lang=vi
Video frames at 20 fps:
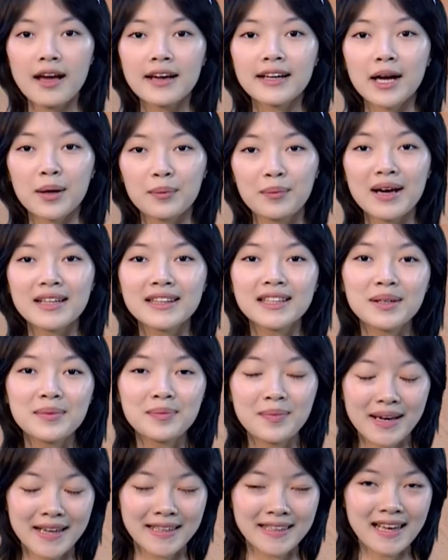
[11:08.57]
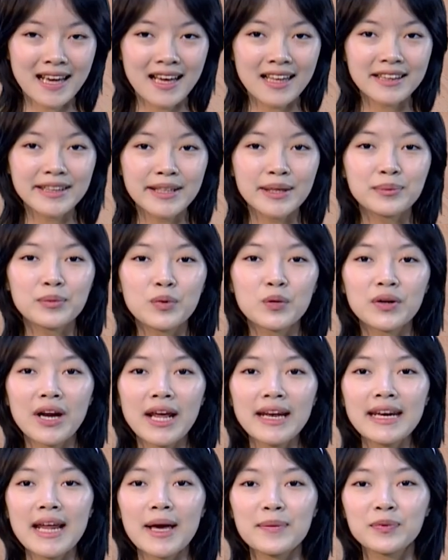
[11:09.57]
Các bạn thân mến, tiểu mục
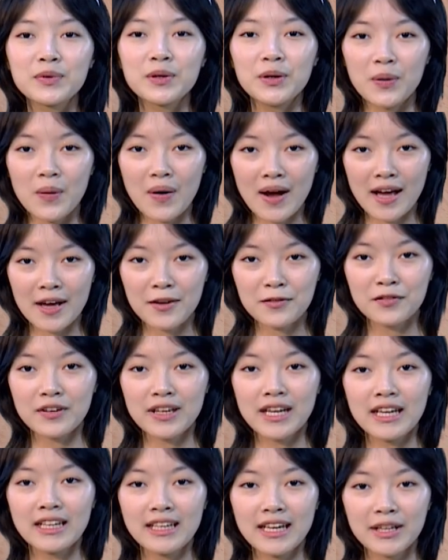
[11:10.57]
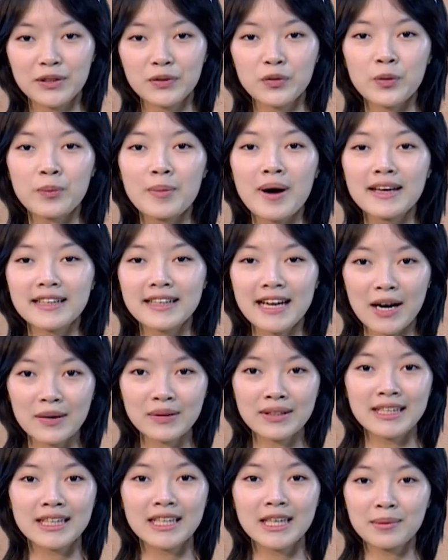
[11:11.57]
Nét đẹp tuổi hoa với hình nền của bạn Cao
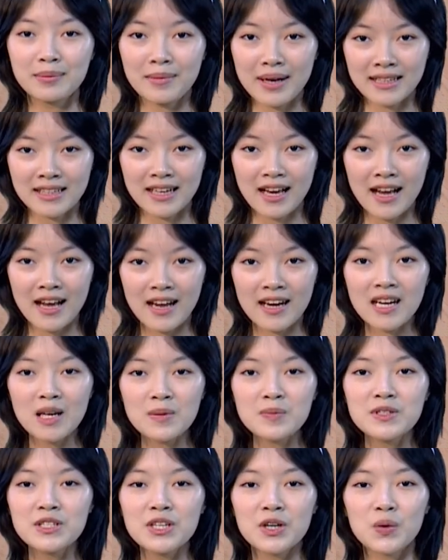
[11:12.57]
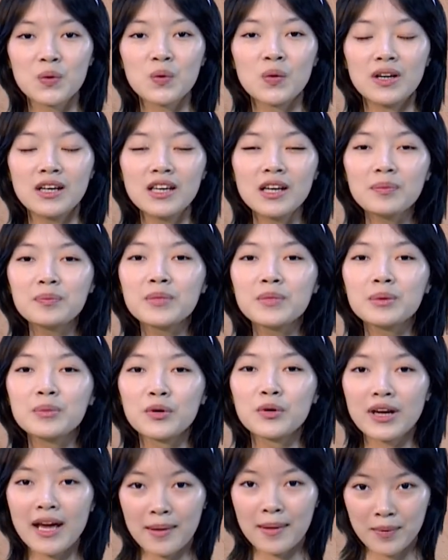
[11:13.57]
Thị Kim Anh, lớp trưởng của lớp
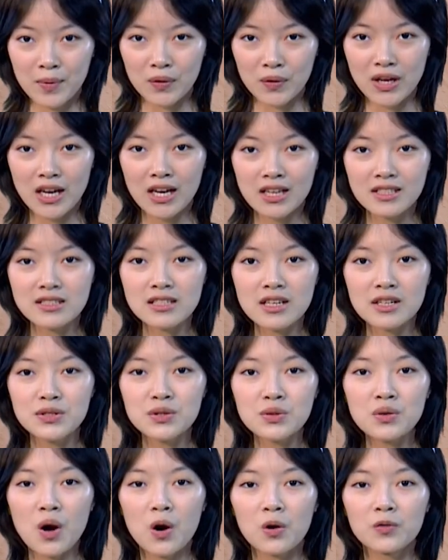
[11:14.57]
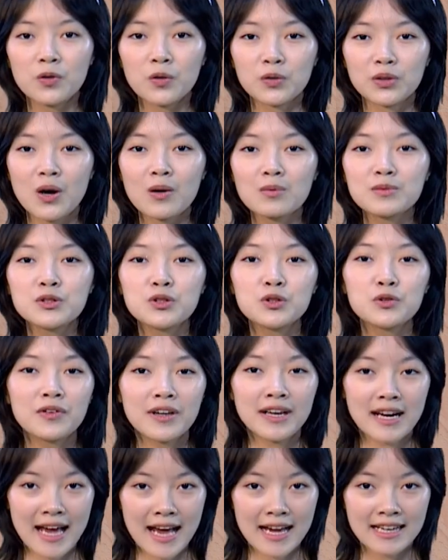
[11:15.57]
11A1 trường Trung học Phổ thông Chu
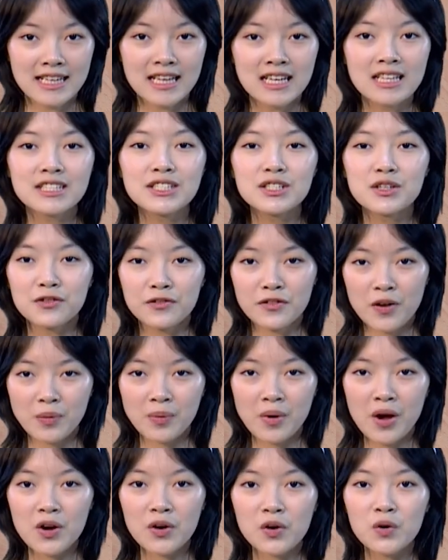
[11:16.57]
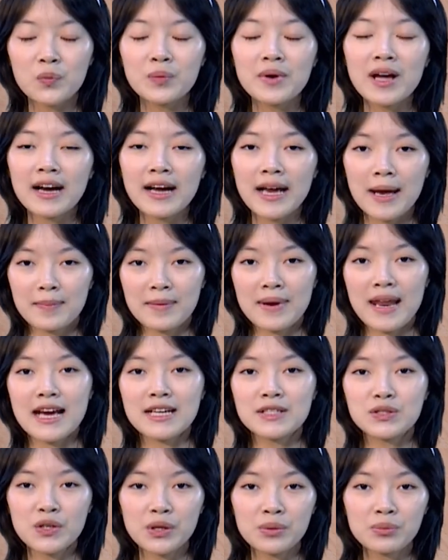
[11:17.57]
Văn An, Triệu Phong cũng đã khép
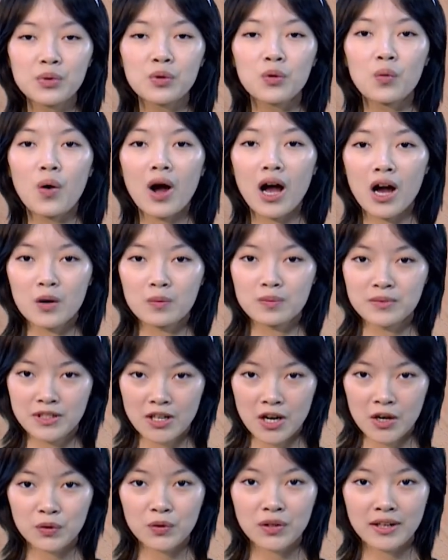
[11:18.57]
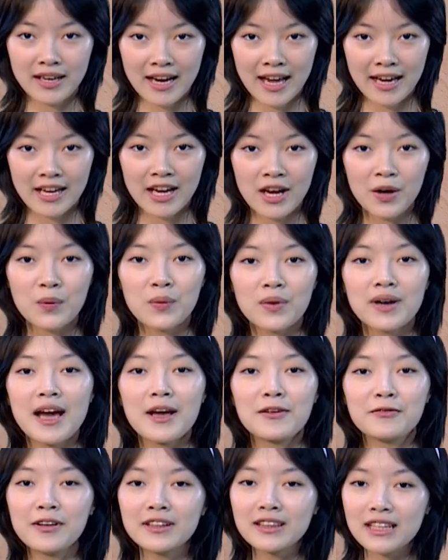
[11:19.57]
lại chuyên mục Hoa học trò tuần này của
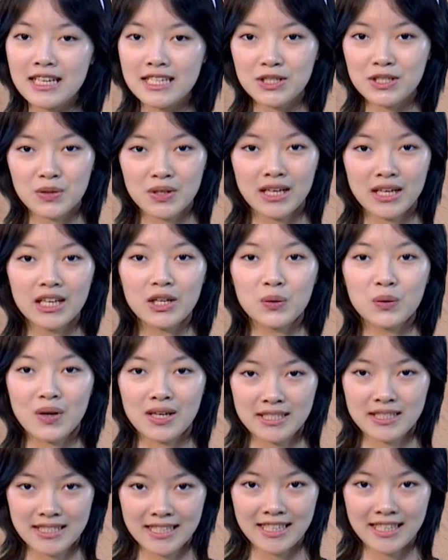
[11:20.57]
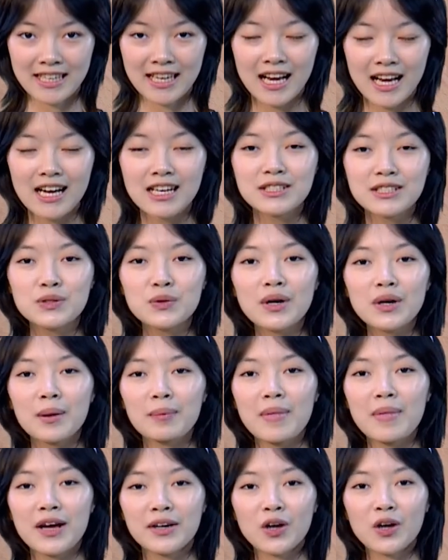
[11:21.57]
Đài Phát thanh Truyền hình Quảng Trị. Chúc
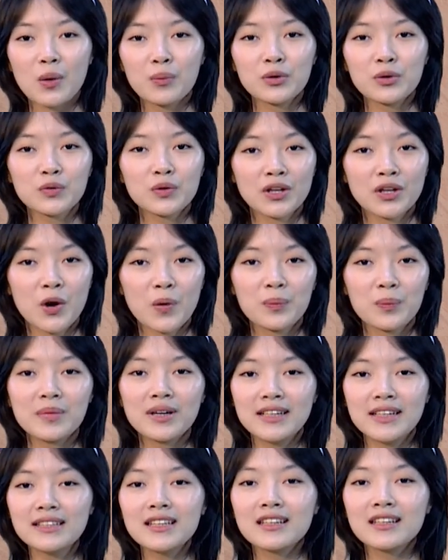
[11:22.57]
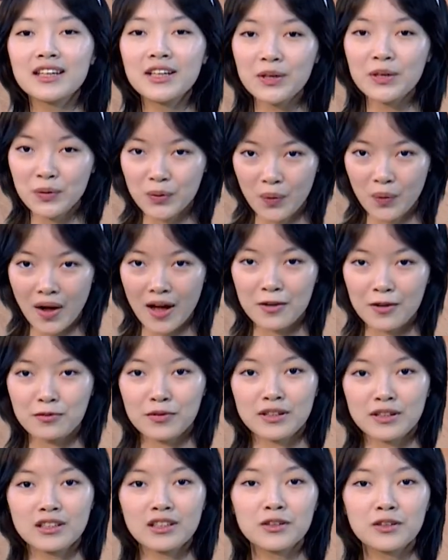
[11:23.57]
các bạn có một tuần học mới thật hiệu quả
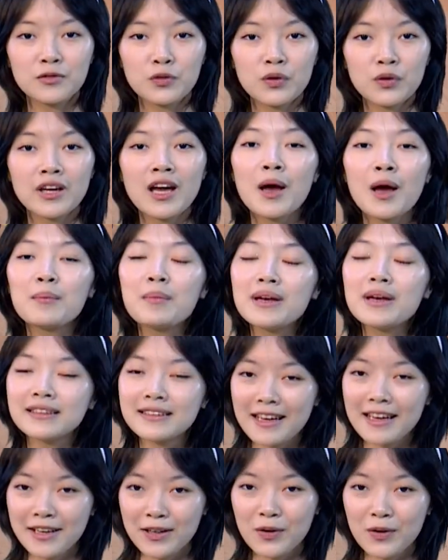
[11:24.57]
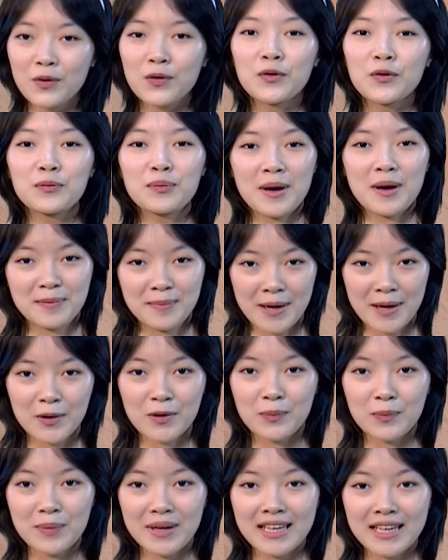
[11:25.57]
và tươi vui bên thầy cô, bạn bè
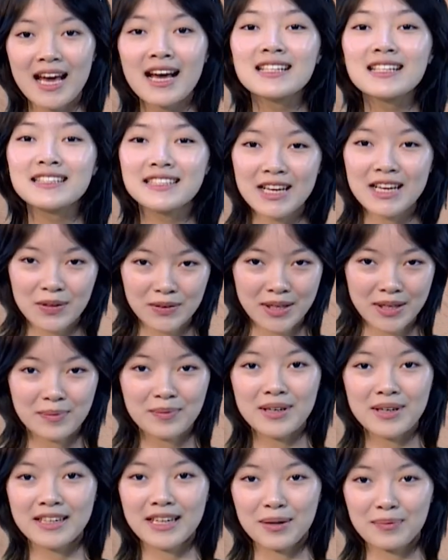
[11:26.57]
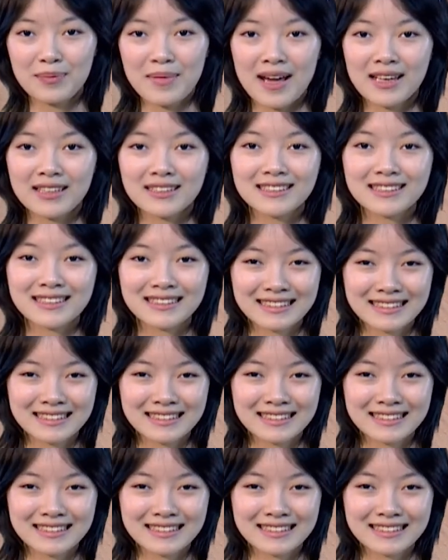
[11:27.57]
của mình. Chào tạm biệt các bạn.